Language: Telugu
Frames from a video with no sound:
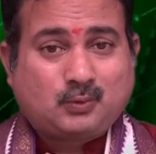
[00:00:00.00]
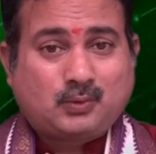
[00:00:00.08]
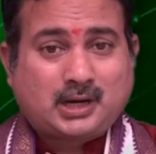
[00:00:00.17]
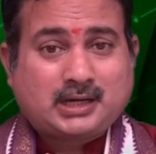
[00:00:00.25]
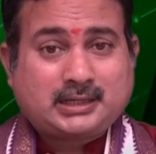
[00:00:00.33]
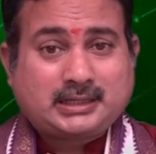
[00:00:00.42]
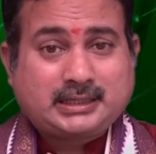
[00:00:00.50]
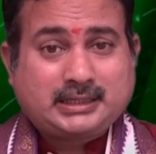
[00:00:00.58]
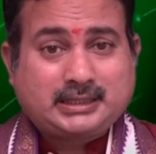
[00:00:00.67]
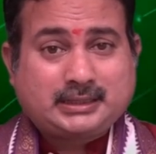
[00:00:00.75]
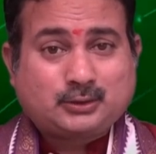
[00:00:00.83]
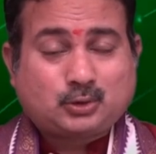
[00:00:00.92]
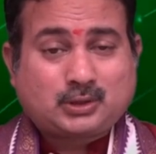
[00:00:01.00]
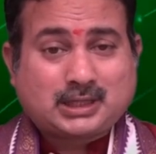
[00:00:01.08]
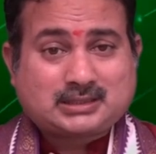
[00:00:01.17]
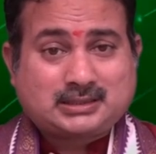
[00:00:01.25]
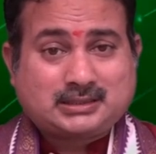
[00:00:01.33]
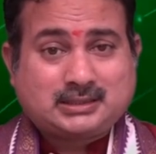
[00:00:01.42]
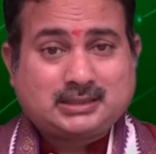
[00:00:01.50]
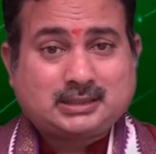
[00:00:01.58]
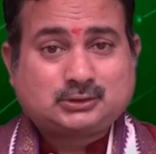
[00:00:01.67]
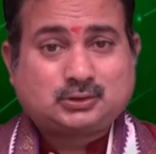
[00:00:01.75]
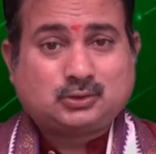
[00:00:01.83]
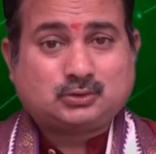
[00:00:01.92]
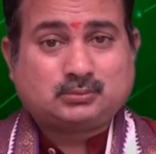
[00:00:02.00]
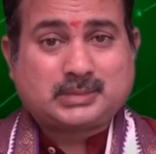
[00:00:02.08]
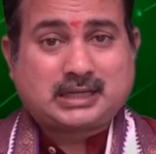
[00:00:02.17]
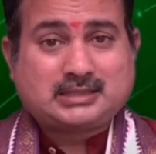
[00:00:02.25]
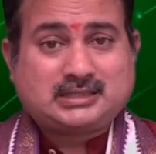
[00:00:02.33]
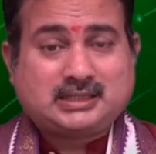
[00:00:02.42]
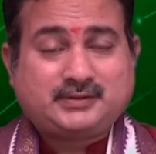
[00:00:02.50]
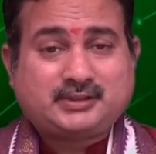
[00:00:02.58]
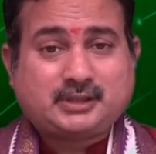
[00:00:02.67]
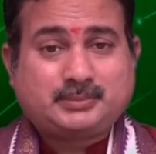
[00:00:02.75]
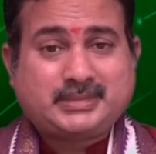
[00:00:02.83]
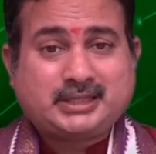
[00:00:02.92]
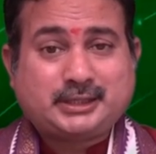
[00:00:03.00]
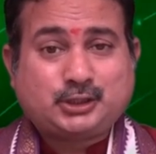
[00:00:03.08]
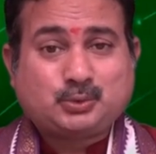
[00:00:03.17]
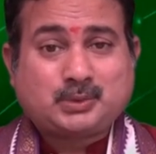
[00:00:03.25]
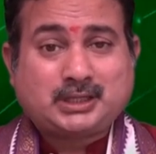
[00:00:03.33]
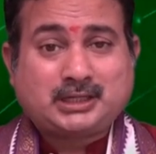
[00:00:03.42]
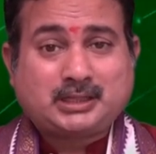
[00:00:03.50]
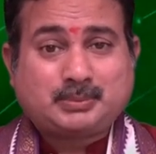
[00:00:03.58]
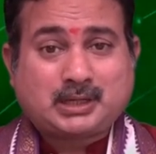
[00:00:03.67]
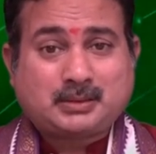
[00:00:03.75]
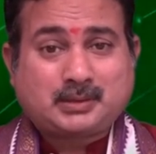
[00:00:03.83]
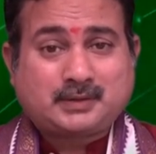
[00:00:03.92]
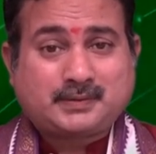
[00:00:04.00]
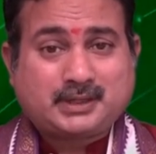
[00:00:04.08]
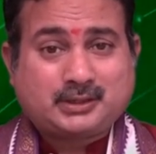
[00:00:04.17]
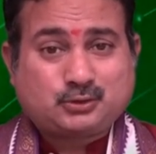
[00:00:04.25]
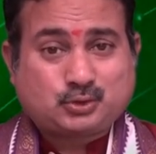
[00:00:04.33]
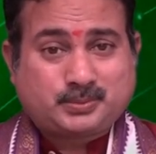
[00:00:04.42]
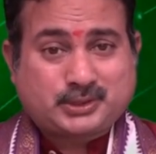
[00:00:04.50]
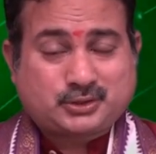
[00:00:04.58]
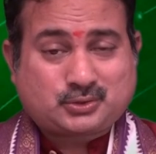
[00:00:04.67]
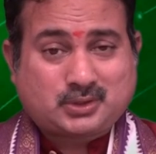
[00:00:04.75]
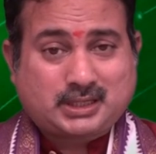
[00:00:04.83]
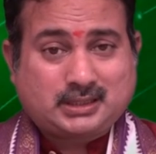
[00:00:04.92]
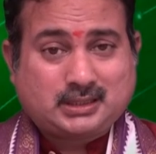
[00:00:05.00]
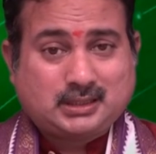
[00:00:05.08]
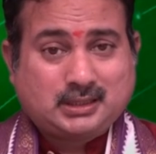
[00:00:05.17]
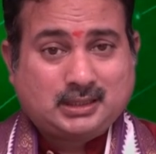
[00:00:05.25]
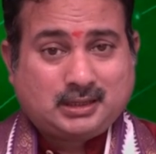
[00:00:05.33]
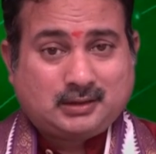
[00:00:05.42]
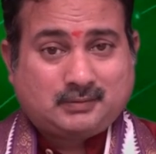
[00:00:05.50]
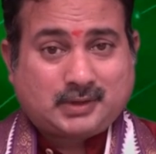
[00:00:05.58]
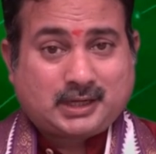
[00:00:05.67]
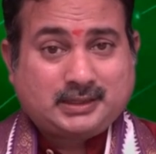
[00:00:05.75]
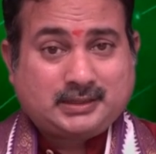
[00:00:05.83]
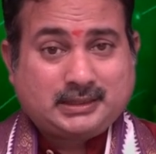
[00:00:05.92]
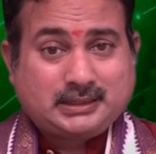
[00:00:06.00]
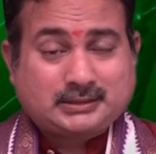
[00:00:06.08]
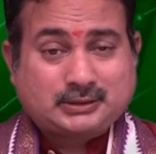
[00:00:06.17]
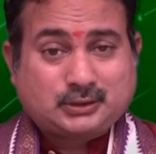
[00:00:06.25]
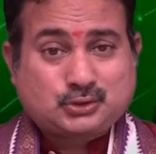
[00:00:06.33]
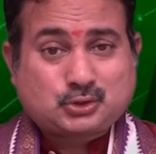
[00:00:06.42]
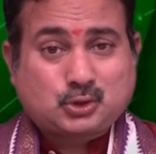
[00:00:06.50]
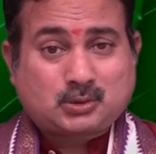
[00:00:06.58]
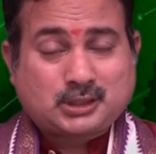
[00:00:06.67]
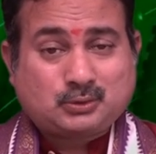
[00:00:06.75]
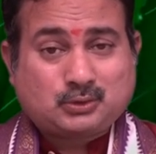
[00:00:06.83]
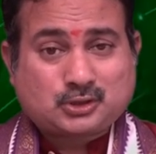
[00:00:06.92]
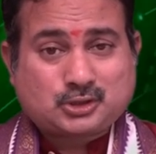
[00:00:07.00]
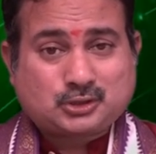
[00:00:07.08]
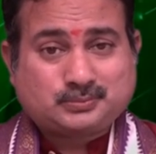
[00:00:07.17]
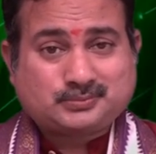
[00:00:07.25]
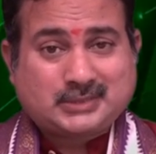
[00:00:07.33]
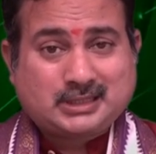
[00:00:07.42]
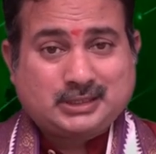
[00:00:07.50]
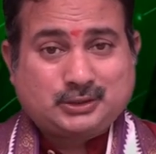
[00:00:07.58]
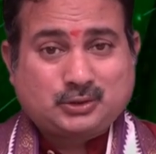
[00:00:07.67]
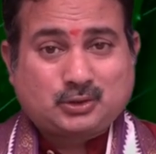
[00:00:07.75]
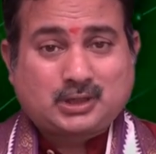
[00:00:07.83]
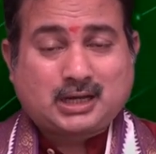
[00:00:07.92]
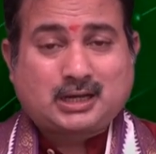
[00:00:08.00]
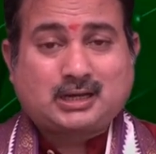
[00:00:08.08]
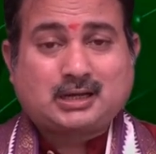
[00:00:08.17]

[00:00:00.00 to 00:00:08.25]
వాటి యొక్క స్థితిగతులు మన జీవితం మీద ఎటువంటి ప్రభావాన్ని చూపిస్తున్నాయి వాటి తెలుసుకోవటం కోసం ఈ యొక్క